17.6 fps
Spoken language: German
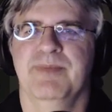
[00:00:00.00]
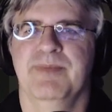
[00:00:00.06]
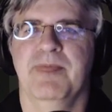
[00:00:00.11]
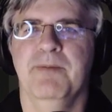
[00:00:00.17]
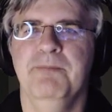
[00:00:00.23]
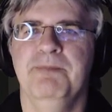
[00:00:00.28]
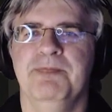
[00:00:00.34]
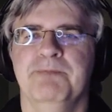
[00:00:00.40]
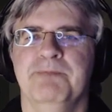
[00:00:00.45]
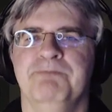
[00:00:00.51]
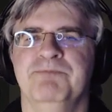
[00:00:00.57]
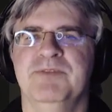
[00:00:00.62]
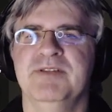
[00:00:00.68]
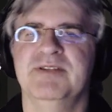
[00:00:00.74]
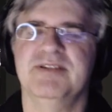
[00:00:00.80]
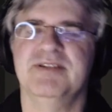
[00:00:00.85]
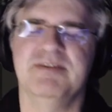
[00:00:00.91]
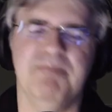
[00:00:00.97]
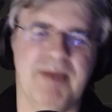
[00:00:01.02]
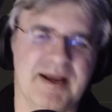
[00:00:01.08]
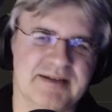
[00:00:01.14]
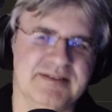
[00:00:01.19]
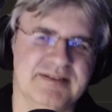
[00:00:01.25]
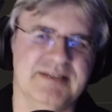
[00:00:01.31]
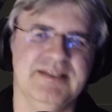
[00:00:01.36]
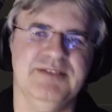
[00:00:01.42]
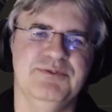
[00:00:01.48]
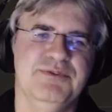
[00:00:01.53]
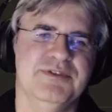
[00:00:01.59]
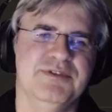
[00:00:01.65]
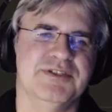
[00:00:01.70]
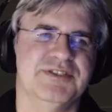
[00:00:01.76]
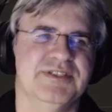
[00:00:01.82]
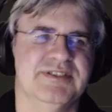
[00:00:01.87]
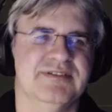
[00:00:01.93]
Ne? Die, die, die merken ja jeden
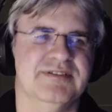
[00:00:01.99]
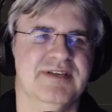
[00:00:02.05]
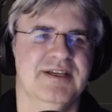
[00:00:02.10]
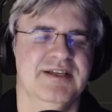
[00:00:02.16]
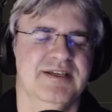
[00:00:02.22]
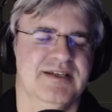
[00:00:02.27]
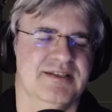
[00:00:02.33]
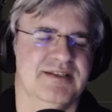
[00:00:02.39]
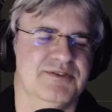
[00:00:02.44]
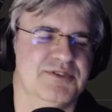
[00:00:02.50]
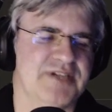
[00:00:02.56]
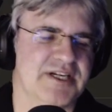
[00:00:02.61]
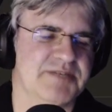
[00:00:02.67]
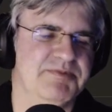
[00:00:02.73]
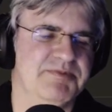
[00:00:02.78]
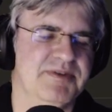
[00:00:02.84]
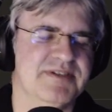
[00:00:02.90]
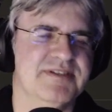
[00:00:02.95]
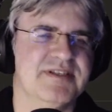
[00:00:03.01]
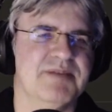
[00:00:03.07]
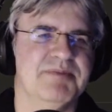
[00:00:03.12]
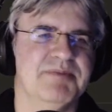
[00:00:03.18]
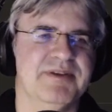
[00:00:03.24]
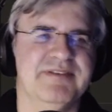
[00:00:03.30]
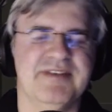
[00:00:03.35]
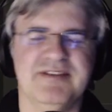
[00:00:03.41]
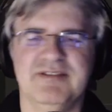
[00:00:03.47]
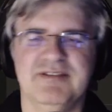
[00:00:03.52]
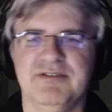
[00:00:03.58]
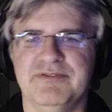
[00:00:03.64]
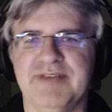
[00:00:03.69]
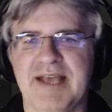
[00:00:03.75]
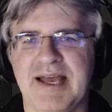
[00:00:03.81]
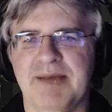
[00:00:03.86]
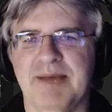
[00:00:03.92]
Unterschied. Ne? Also Schachspieler sind ja Prinzessin
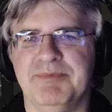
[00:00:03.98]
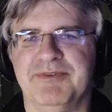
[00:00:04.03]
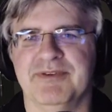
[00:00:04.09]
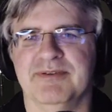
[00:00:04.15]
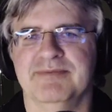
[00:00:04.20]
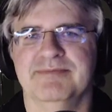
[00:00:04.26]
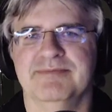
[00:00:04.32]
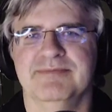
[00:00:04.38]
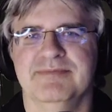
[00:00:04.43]
auf der Erbse.